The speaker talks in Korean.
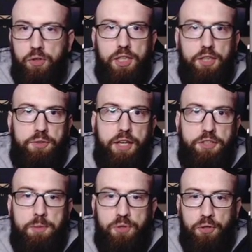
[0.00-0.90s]
그래서
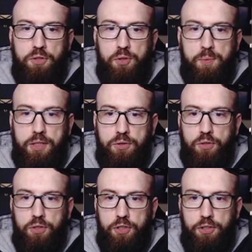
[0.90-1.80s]
다시 변경될
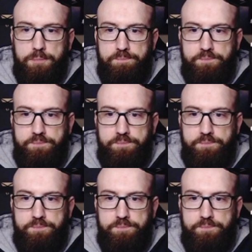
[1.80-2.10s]
거예요.